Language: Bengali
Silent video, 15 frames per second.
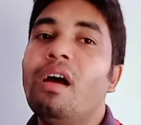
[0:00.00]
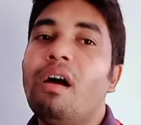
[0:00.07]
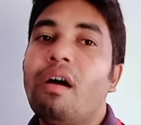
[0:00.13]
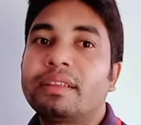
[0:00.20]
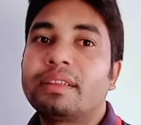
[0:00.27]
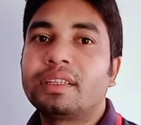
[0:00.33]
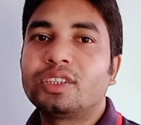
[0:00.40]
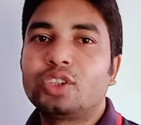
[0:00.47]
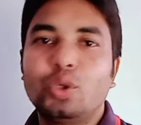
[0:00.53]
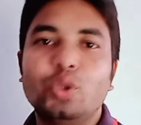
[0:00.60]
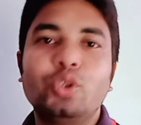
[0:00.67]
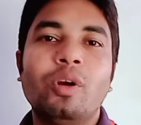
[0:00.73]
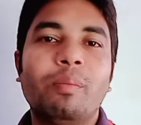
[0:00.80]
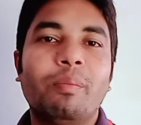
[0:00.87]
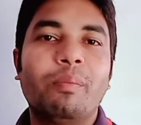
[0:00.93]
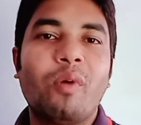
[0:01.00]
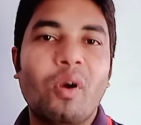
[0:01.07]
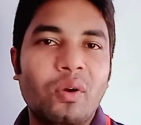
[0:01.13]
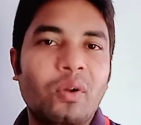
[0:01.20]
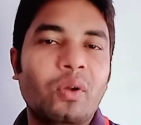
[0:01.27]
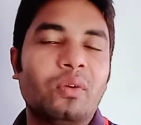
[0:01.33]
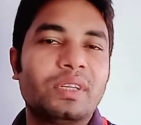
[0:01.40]
অর্থাৎ সুষম
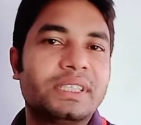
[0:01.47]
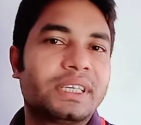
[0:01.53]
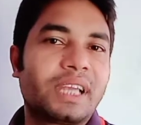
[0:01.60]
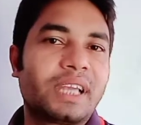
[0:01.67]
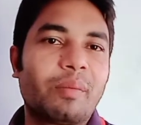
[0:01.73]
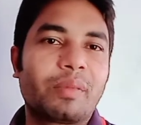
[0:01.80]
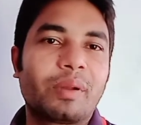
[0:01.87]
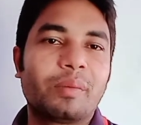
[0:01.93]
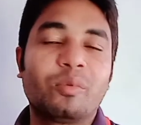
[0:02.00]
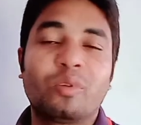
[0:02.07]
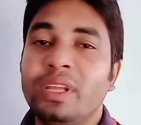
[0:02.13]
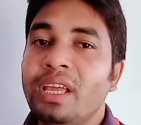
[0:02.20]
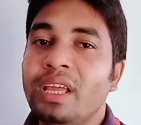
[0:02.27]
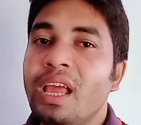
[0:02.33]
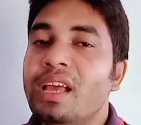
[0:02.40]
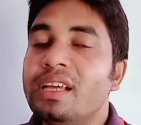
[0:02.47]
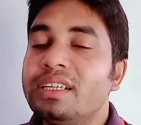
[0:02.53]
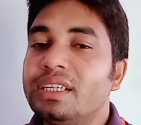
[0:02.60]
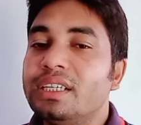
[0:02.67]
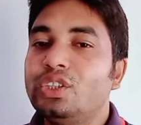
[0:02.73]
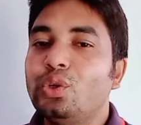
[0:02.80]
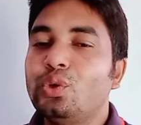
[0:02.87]
বন্টন যেটা আমরা বলি
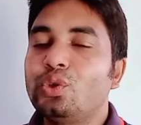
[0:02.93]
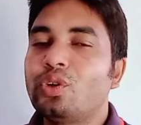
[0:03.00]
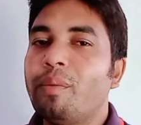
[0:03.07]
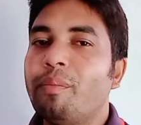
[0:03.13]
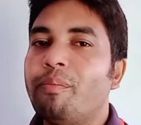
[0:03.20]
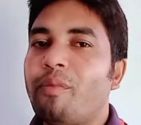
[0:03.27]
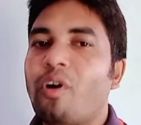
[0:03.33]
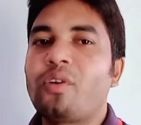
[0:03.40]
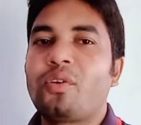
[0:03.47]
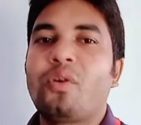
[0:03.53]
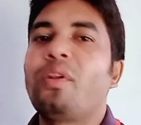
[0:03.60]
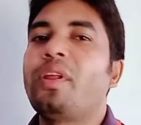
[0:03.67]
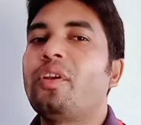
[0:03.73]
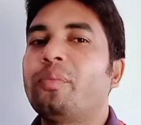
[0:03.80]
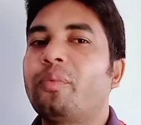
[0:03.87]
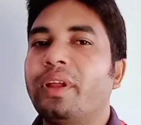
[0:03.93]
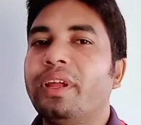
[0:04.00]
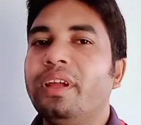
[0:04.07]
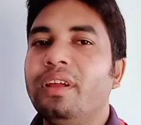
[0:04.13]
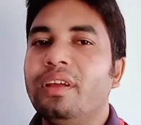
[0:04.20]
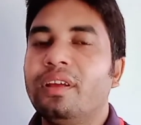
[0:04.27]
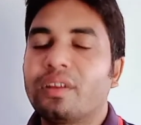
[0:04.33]
সেই সুষম বন্টনের উপরে
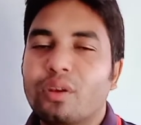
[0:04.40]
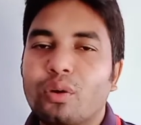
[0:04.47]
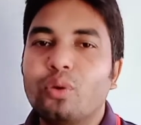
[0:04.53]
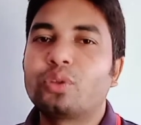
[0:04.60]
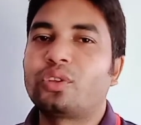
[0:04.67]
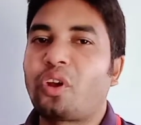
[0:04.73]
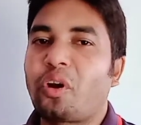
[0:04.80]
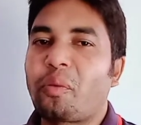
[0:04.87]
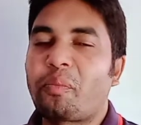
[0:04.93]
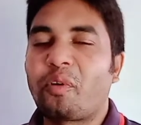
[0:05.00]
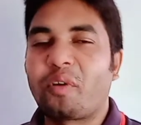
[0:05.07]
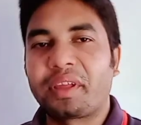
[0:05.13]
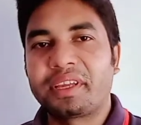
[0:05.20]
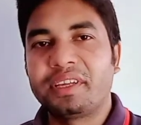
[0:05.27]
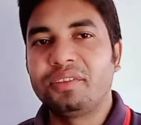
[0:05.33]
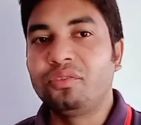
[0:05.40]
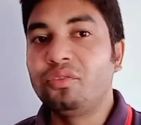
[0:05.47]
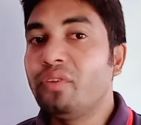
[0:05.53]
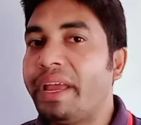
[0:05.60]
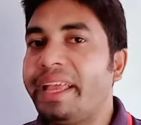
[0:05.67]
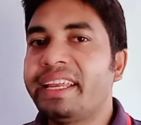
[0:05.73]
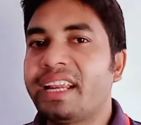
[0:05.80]
গুরুত্ব আরোপ করে কিন্তু
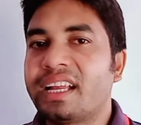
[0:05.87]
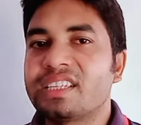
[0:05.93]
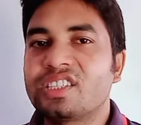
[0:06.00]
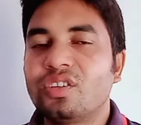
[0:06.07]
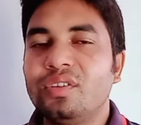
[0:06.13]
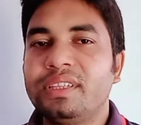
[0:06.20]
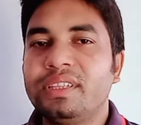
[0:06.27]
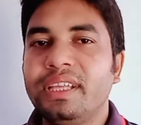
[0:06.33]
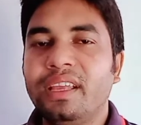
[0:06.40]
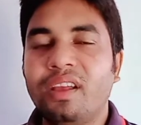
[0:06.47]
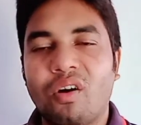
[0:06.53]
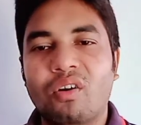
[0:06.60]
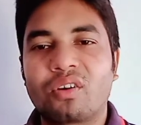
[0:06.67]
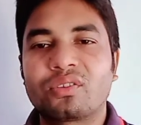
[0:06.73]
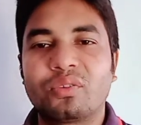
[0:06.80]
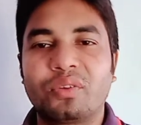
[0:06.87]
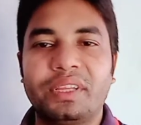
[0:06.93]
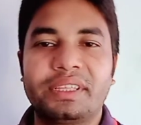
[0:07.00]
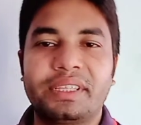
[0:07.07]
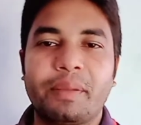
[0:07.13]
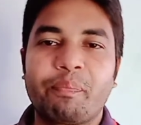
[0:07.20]
এই রাজনৈতিক অর্থনীতি